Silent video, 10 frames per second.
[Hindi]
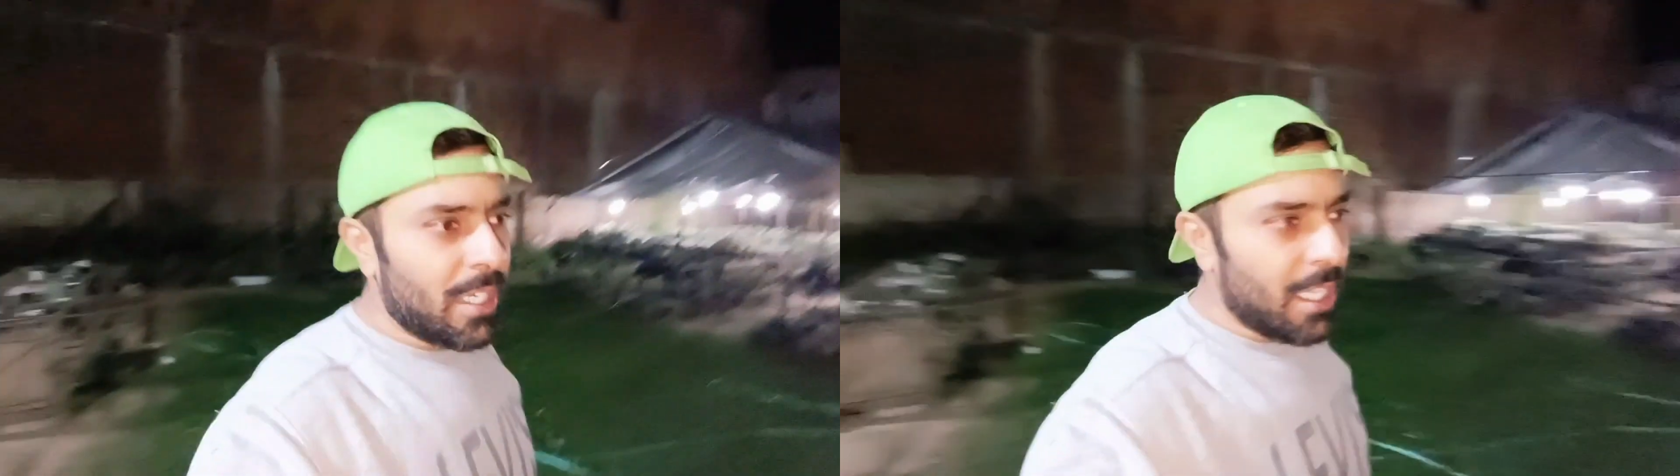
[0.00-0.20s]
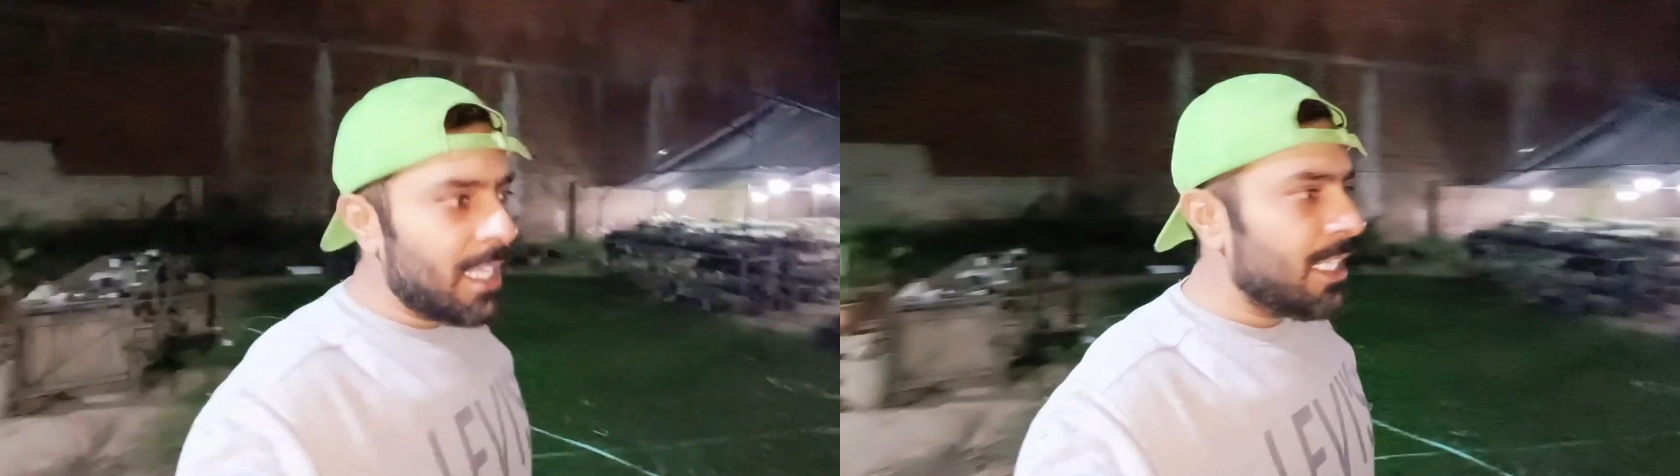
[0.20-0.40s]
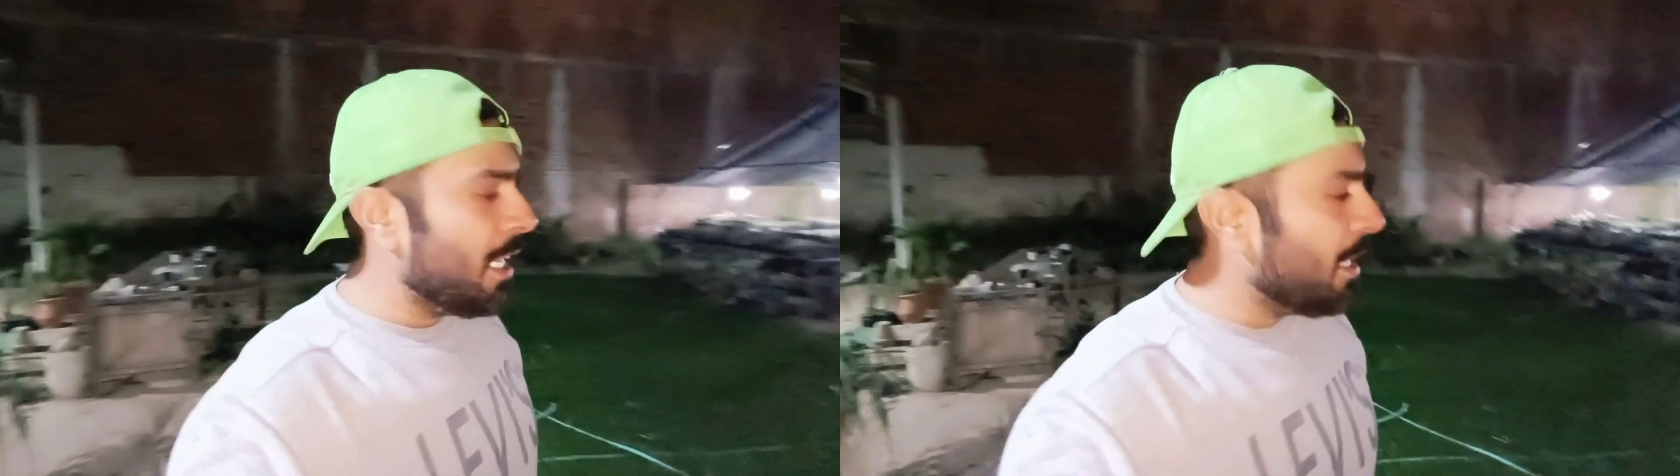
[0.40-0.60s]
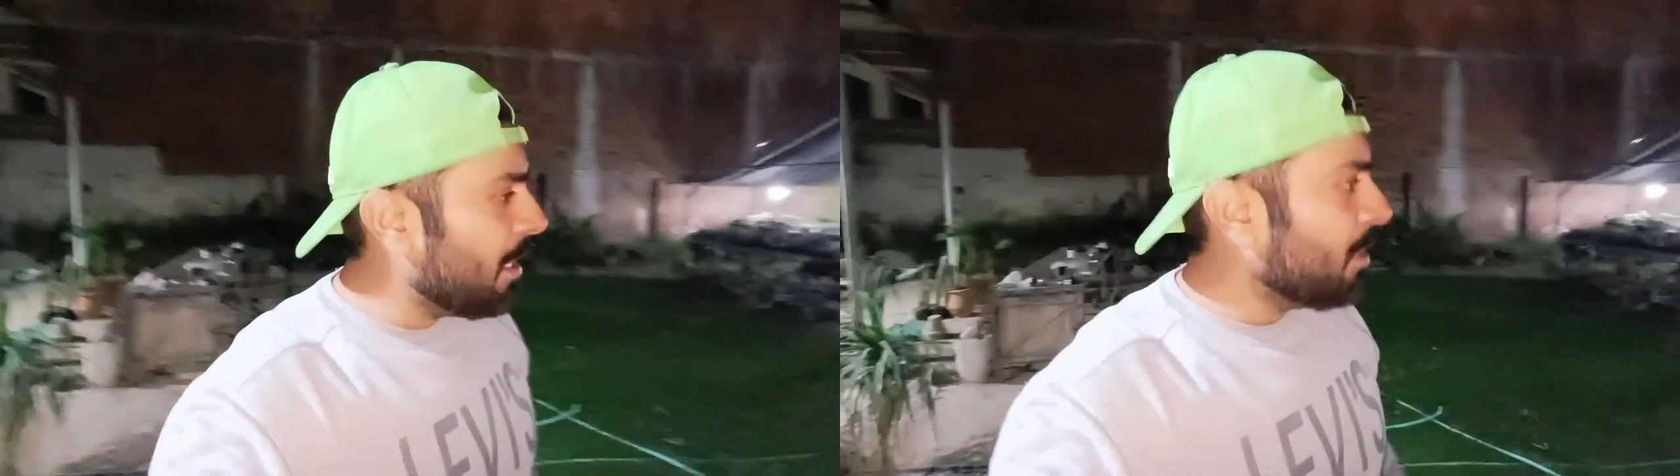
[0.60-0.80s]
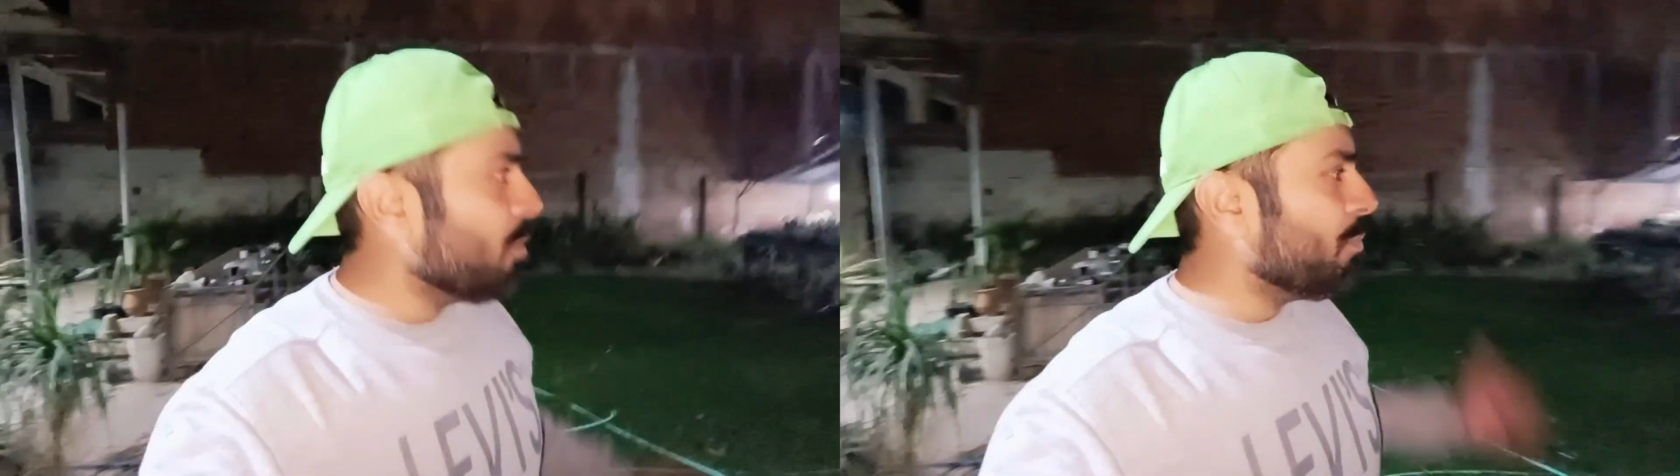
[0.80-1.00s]
जो है ना
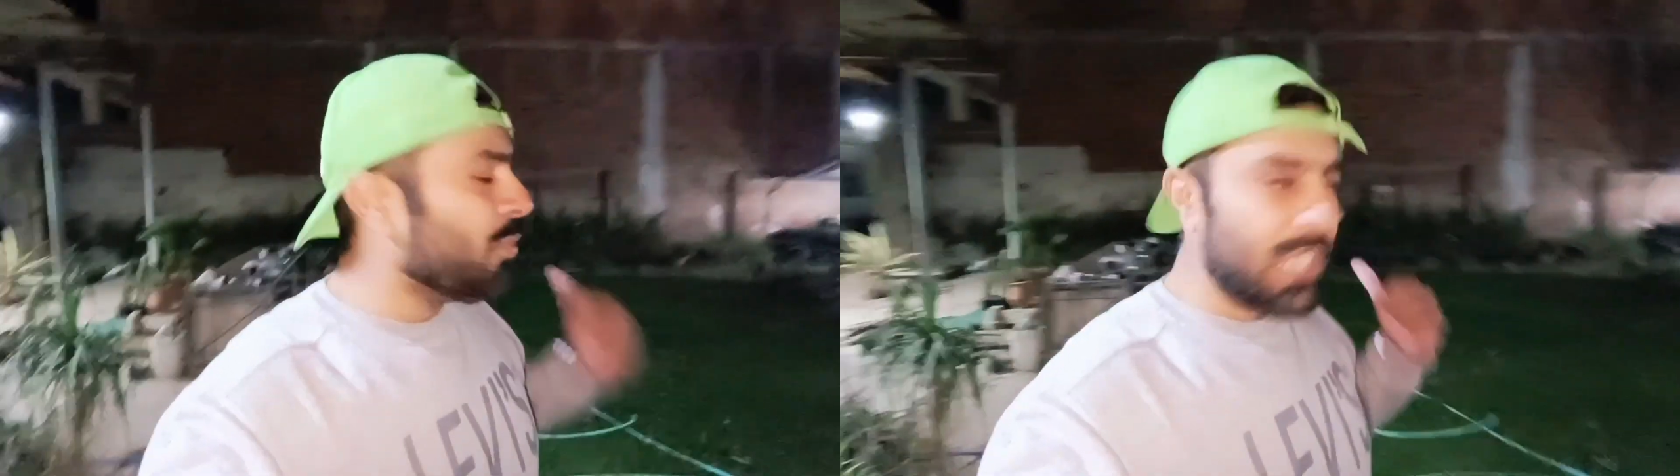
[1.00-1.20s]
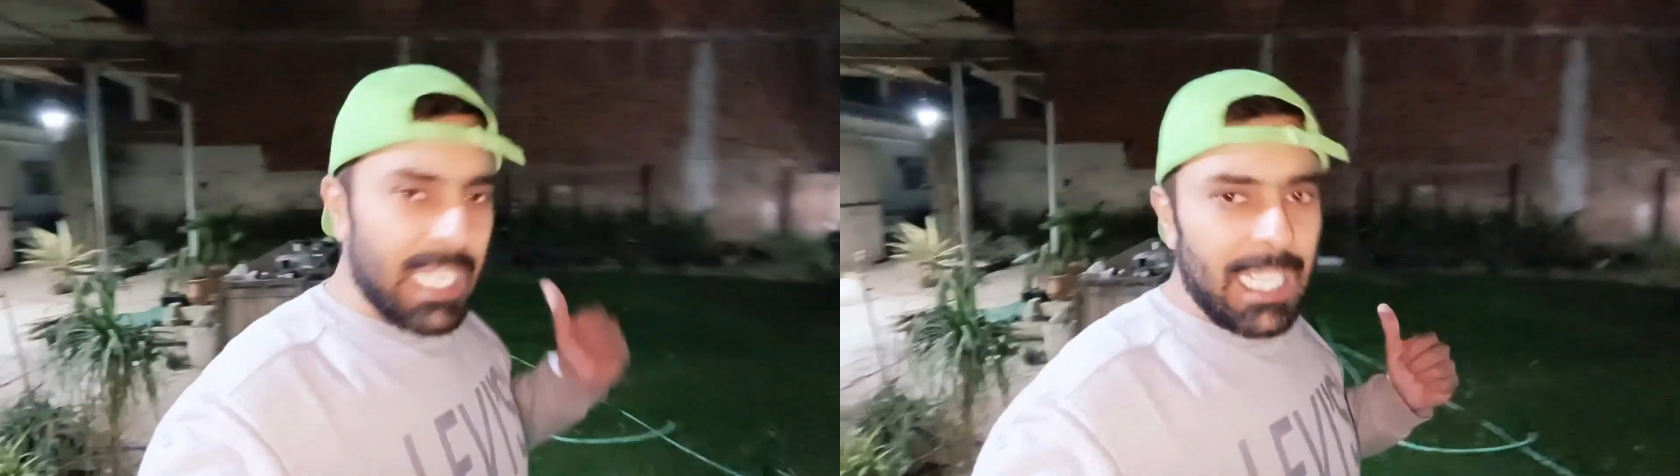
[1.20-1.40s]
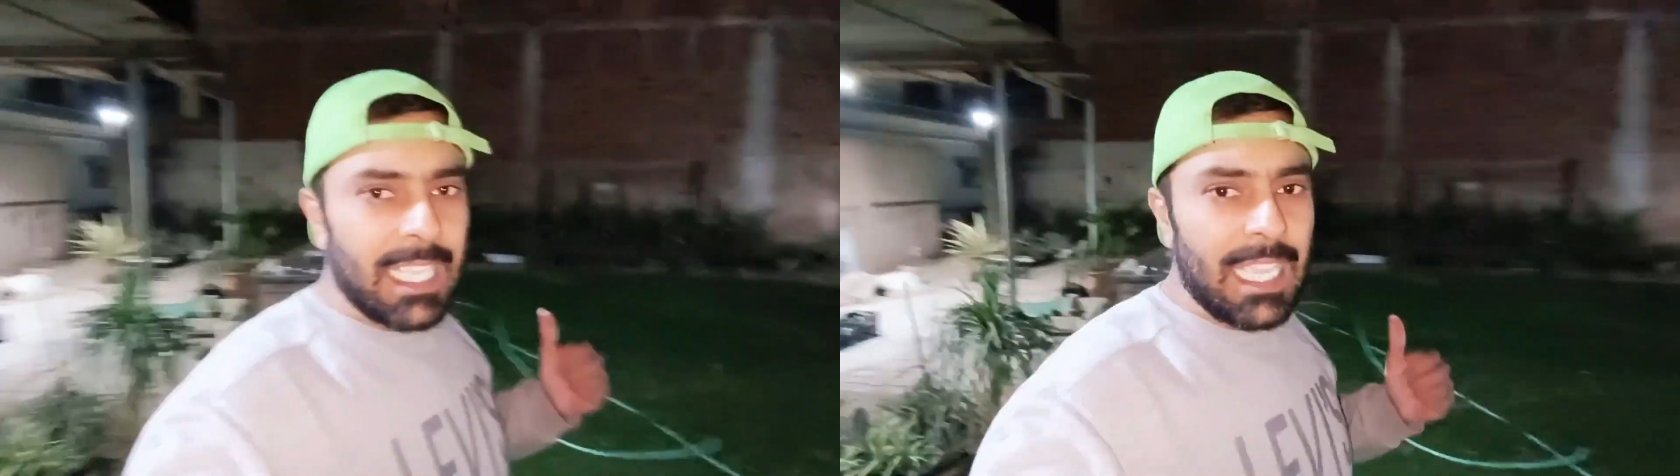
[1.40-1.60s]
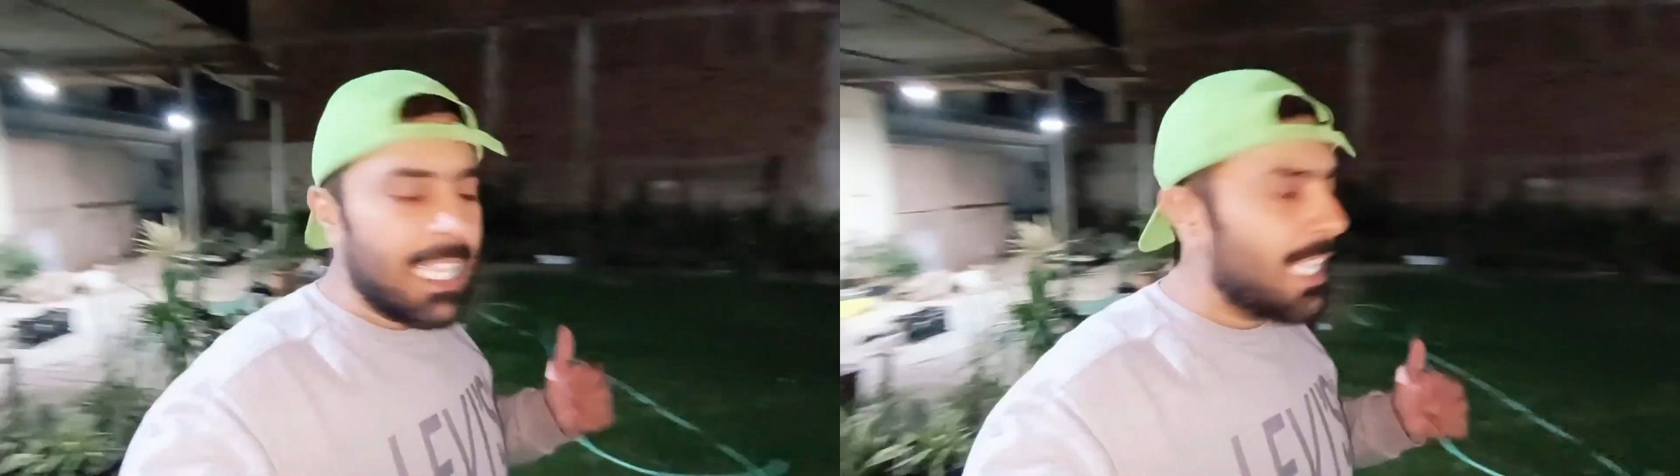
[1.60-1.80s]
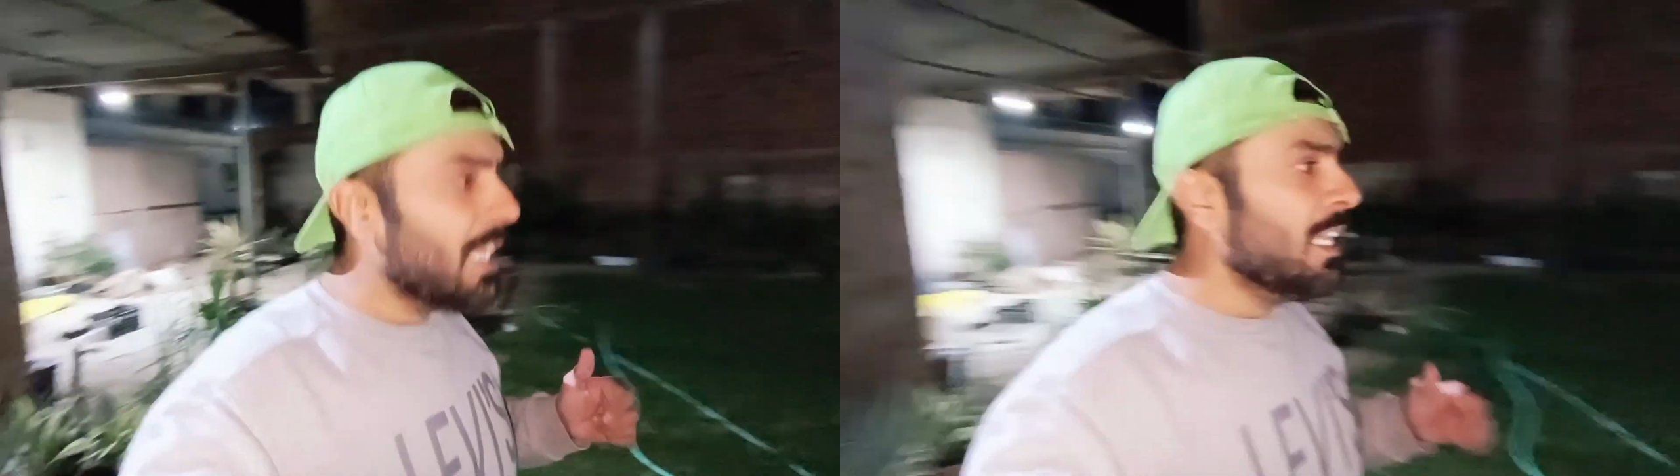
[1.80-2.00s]
ये जो पौधे लेके
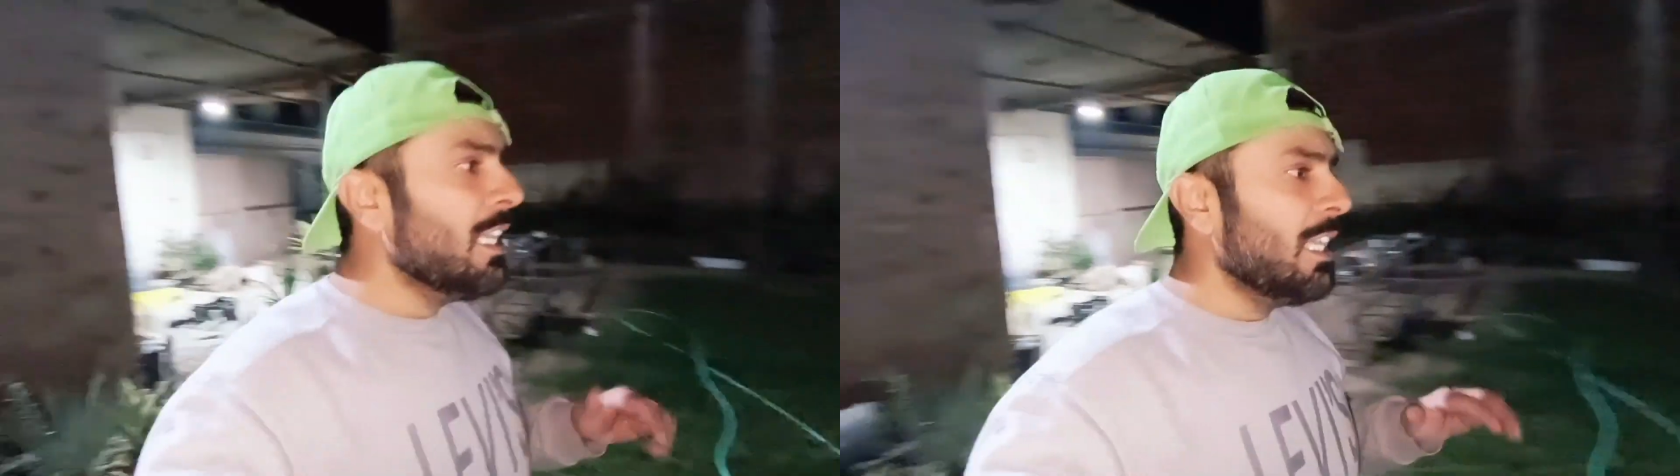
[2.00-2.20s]
आए हैं